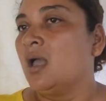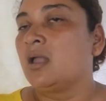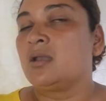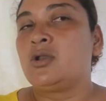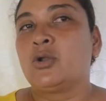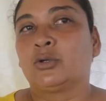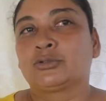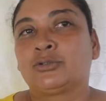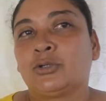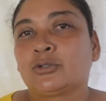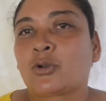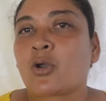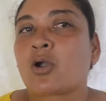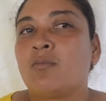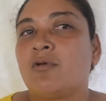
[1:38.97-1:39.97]

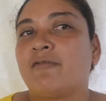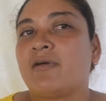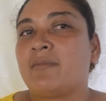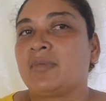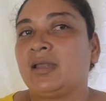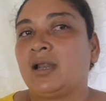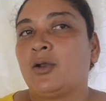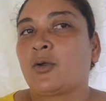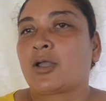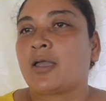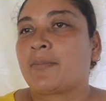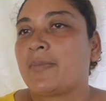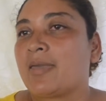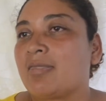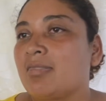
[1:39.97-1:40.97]
Nosotros como familia lo que
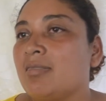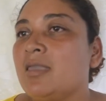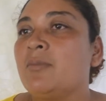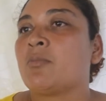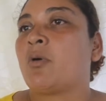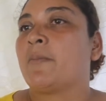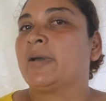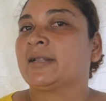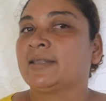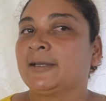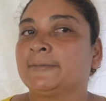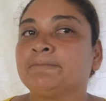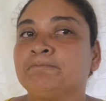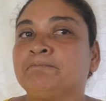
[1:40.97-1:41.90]
pedimos, ¿verdad?